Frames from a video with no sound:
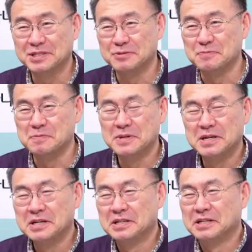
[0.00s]
좀
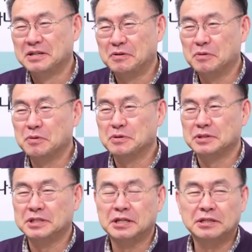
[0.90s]
어,
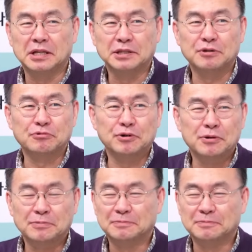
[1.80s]
이해는 안 되고요.